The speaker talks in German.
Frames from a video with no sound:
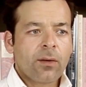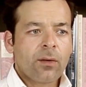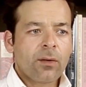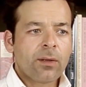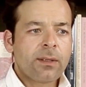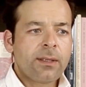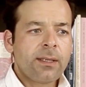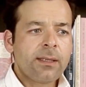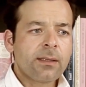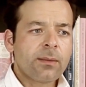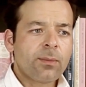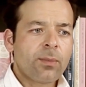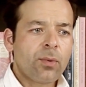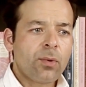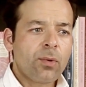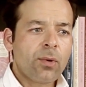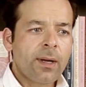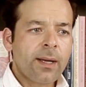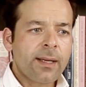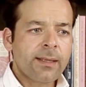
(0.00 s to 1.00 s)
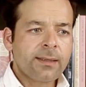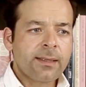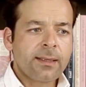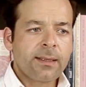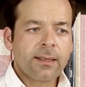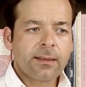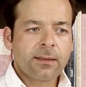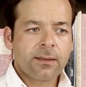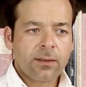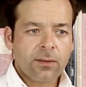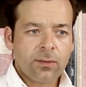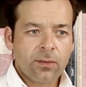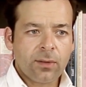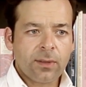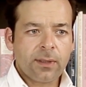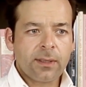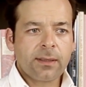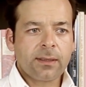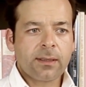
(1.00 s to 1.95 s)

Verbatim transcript: Und diese Prokrastination,